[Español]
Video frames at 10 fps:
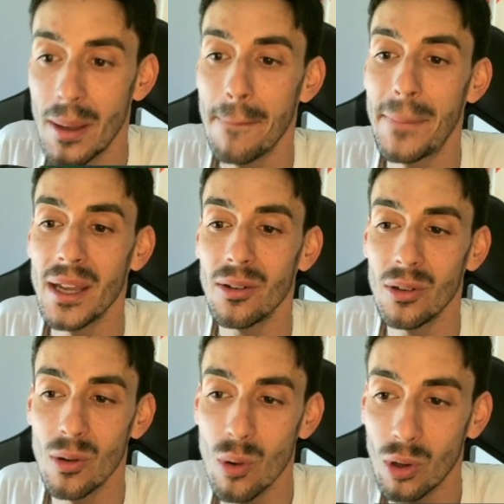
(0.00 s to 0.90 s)
pero
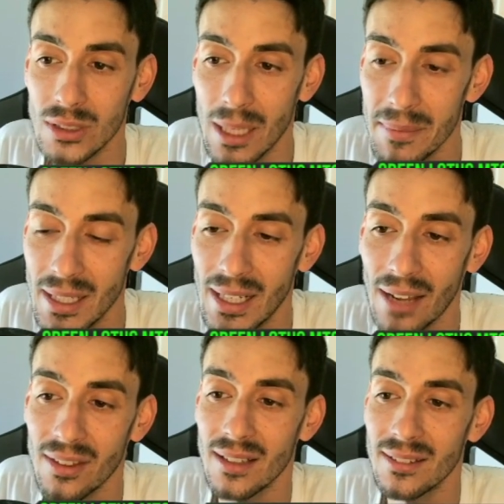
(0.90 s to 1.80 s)
luego también
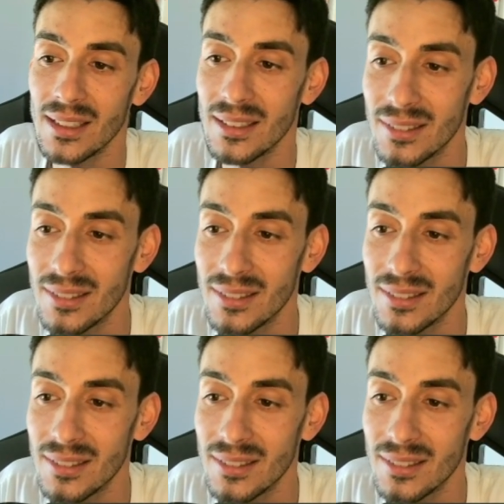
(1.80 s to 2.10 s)
gracias a este